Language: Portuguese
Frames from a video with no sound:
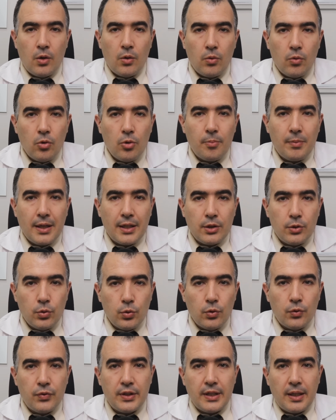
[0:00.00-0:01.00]
Uma
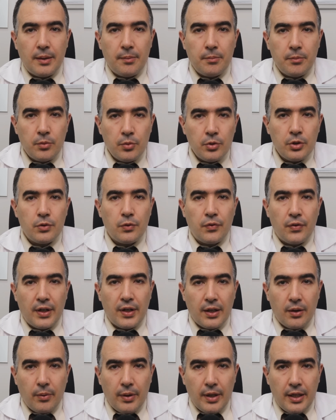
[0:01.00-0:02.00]
dúvida muito
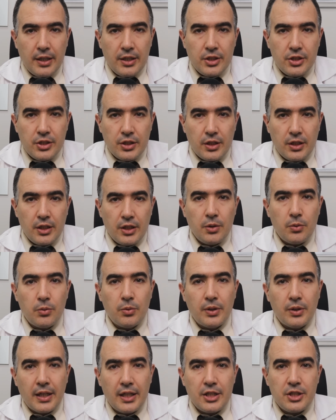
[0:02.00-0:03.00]
frequente e
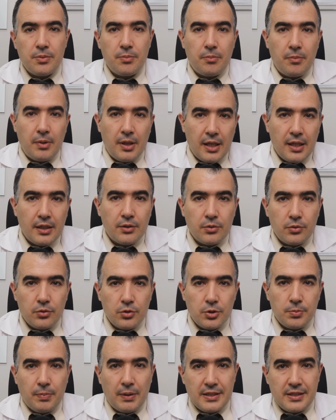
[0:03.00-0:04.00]
um grande medo
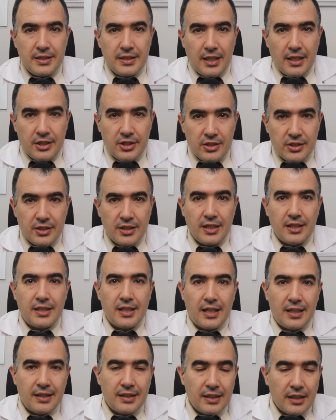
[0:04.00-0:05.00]
dos pacientes que
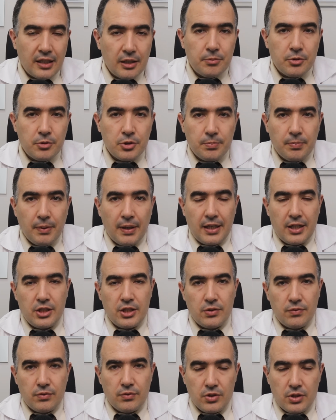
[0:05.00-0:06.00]
tratamos para a
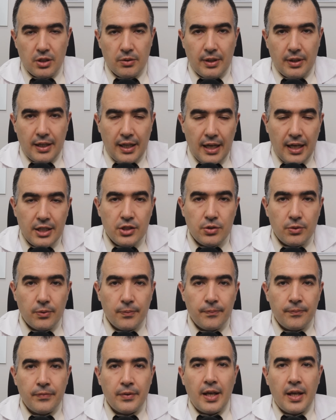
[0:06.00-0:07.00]
disfunção erétil
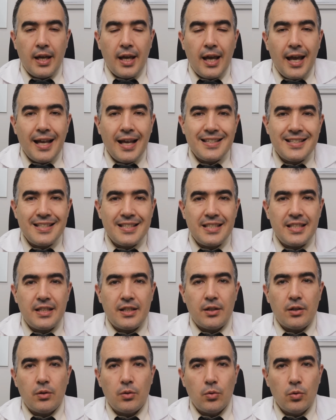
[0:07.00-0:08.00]
é
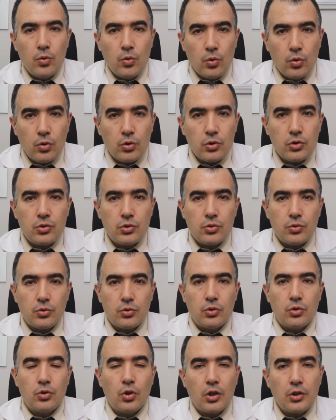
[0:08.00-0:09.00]
se o uso
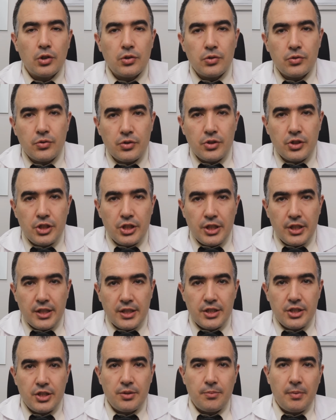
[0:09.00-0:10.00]
todos os
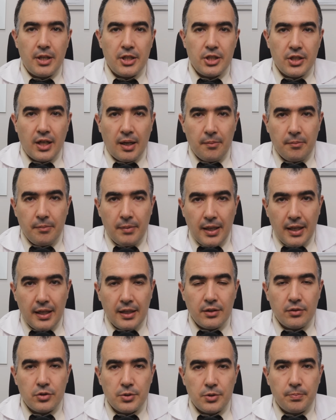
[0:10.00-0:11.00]
dias de
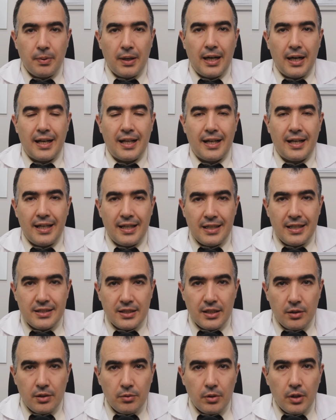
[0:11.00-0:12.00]
medicamentos para a
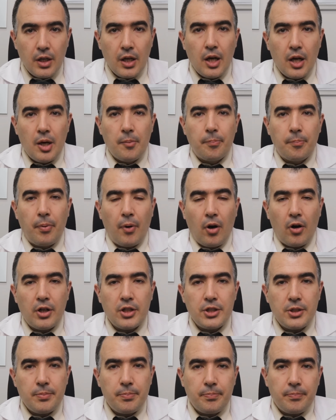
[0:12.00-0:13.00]
ereção
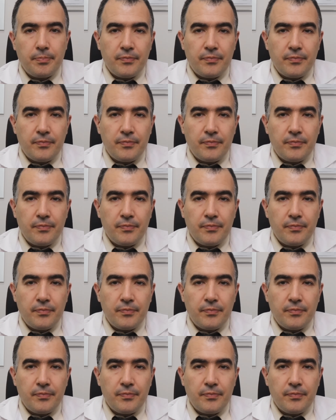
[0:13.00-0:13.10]
pode